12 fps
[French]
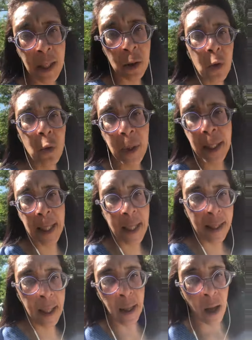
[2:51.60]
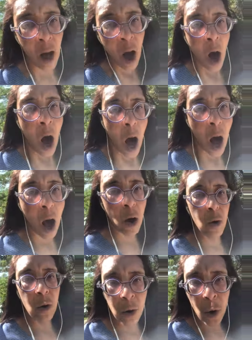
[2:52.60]
C'est celui qui est né
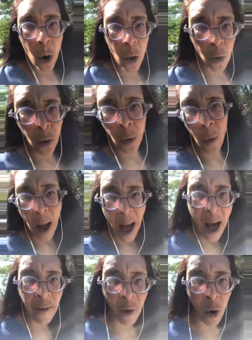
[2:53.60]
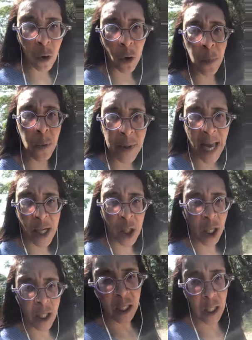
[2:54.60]
le avant, le plus
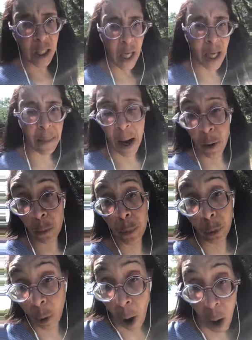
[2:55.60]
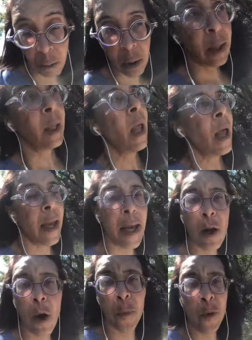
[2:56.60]
âgé, qui est bah, le plus grand.
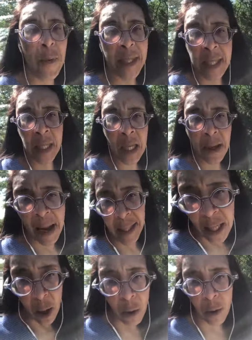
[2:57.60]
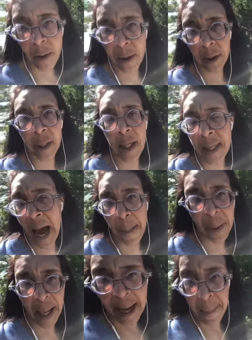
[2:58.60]
Et le plus petit, bah, qui, est qui, est né
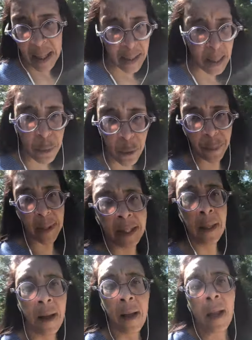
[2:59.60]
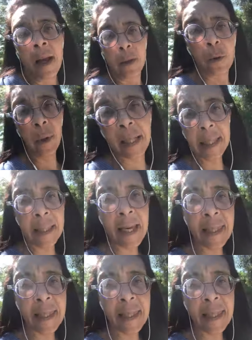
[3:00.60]
après, c'est le plus petit. Donc l'idée,